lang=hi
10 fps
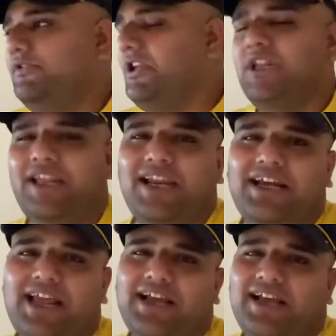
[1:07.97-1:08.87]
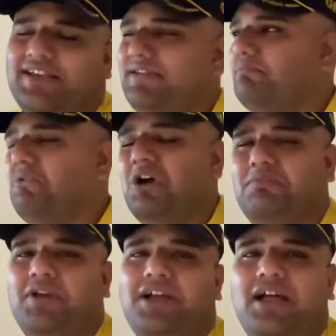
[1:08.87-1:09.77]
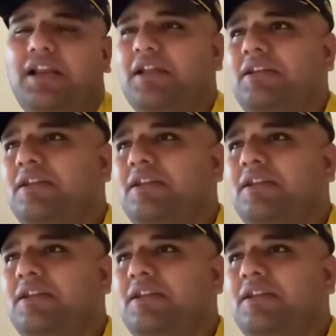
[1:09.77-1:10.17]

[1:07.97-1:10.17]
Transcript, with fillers: ठीक नहीं लग रहा है गाइस बहुत बेकार है